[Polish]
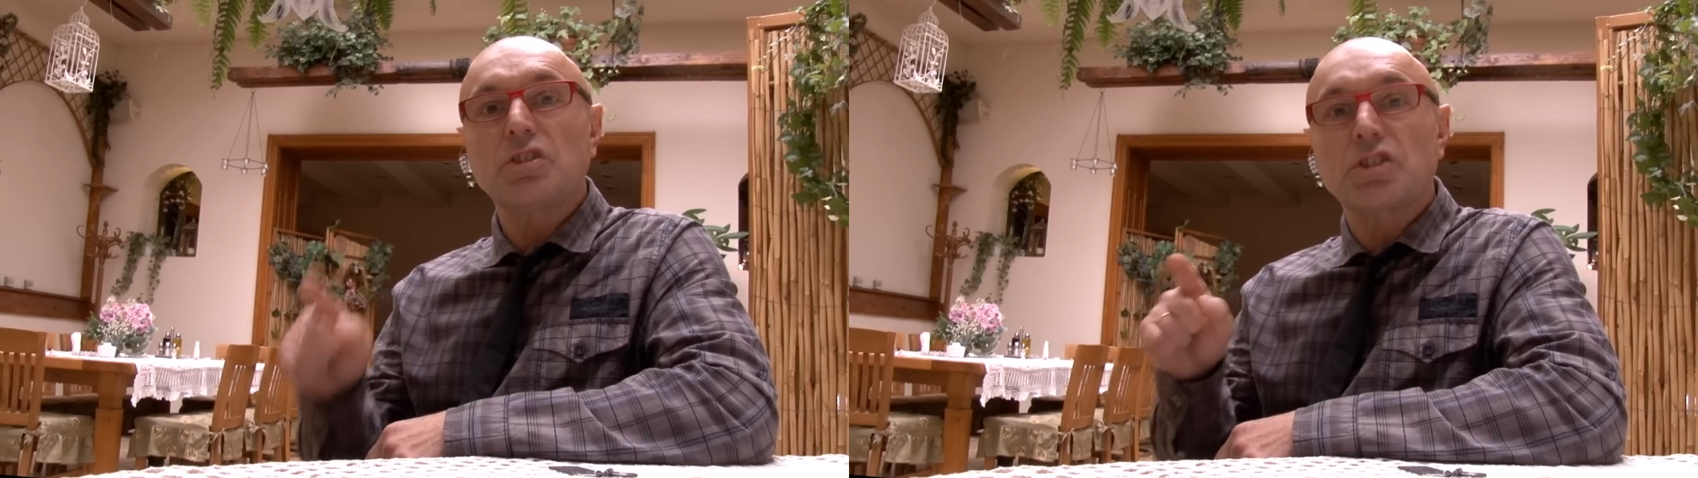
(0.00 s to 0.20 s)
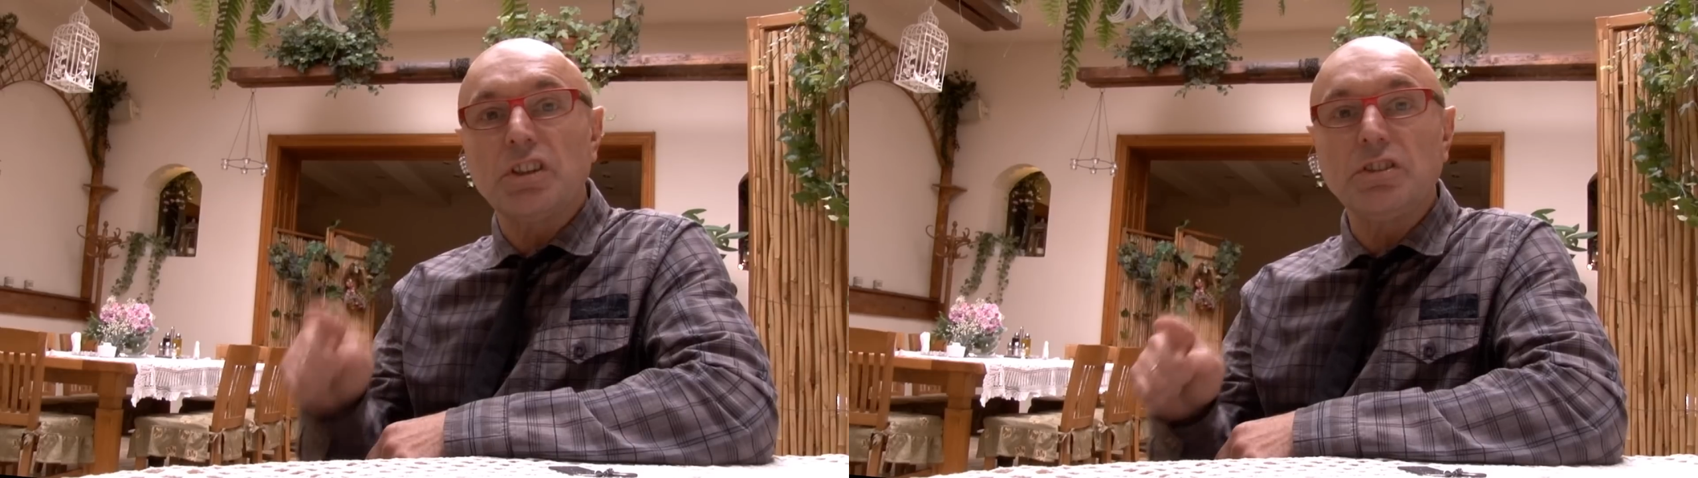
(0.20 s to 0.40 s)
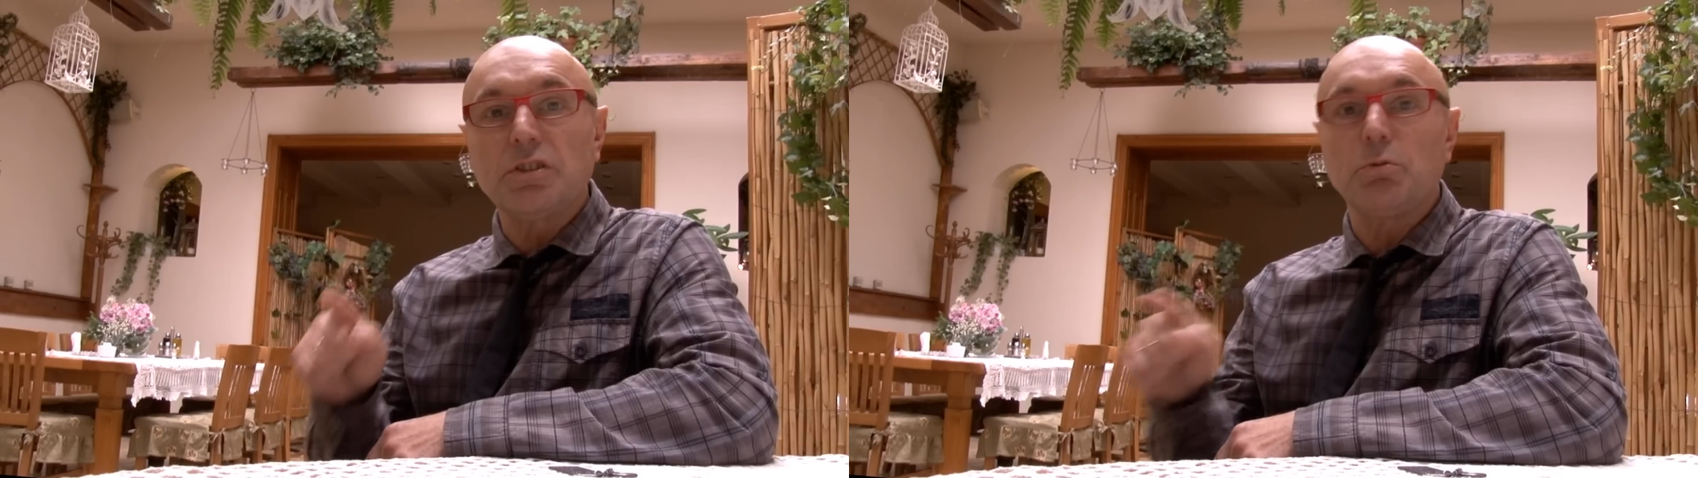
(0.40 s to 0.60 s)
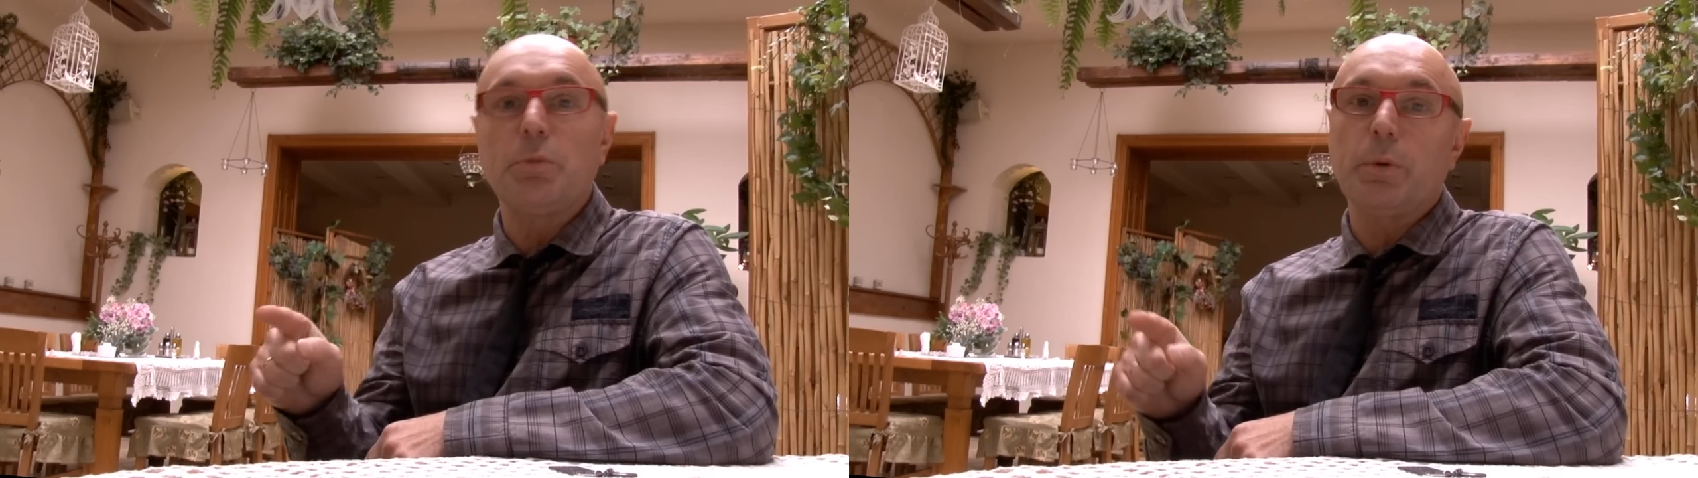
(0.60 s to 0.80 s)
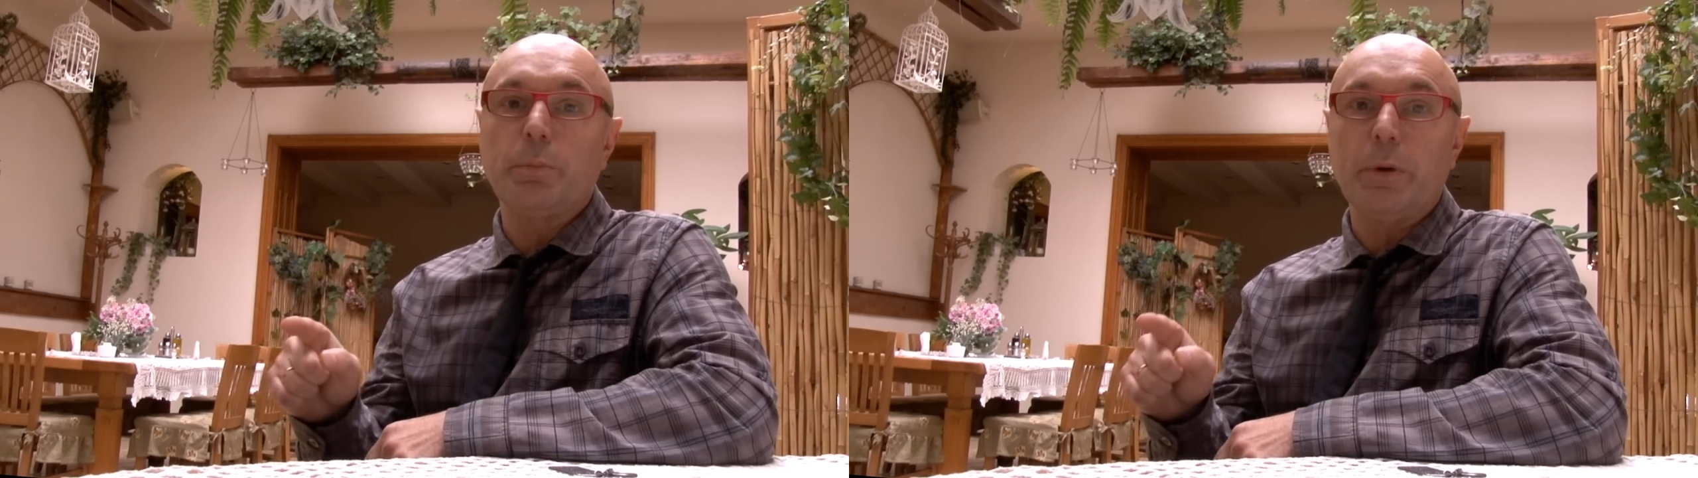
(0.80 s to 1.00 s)
ten czyn
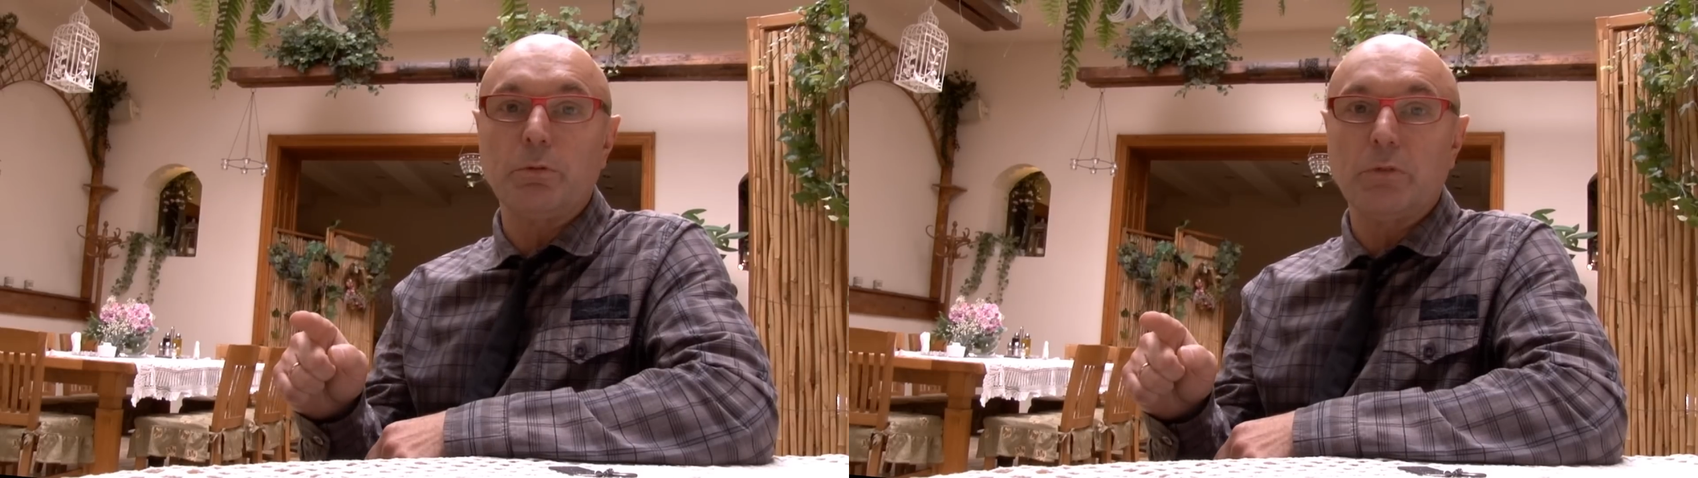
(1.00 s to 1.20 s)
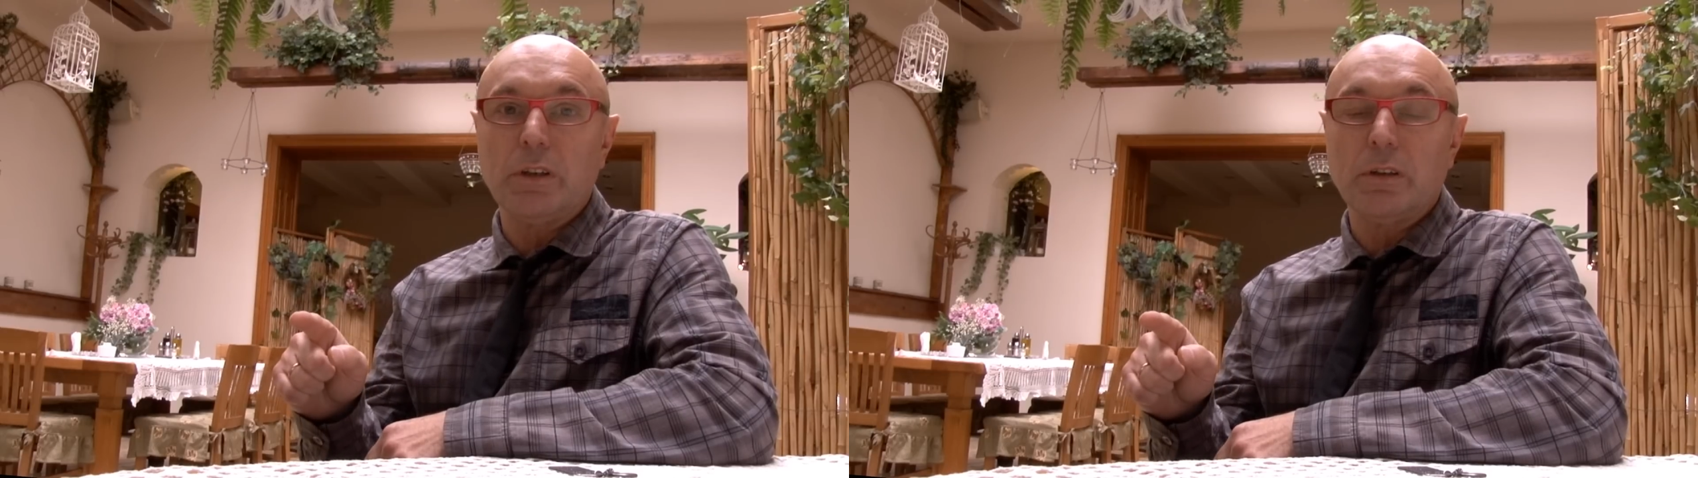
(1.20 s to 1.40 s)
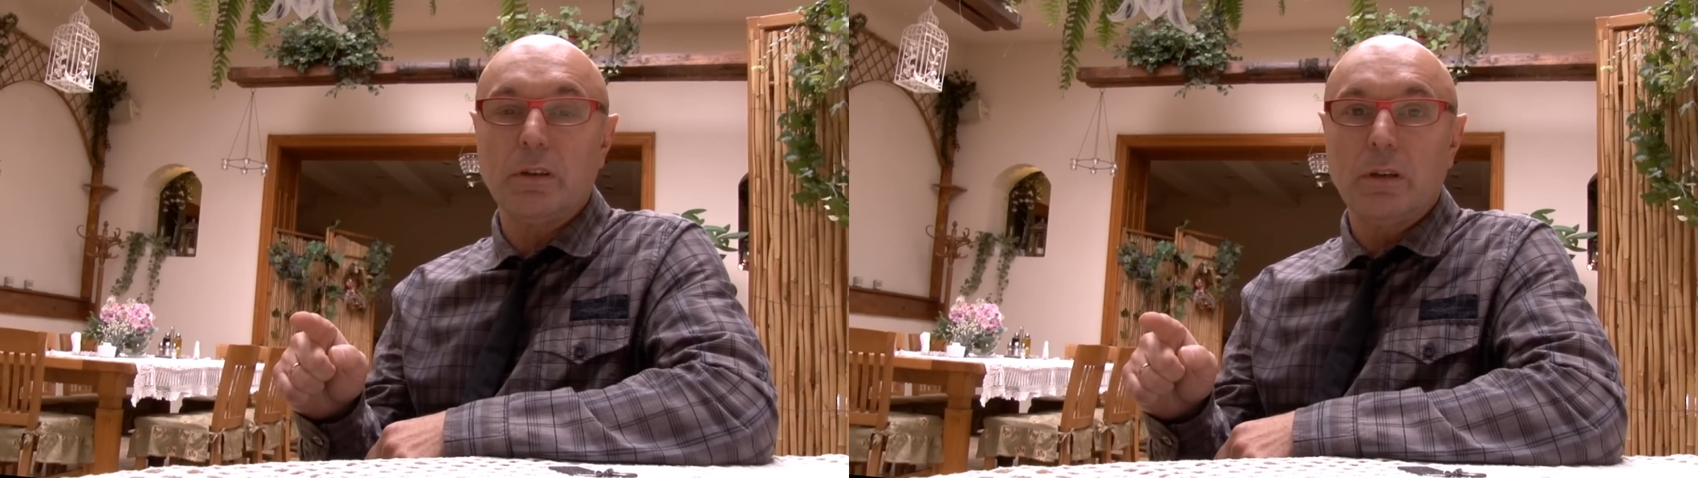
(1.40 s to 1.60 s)
zły popełnia.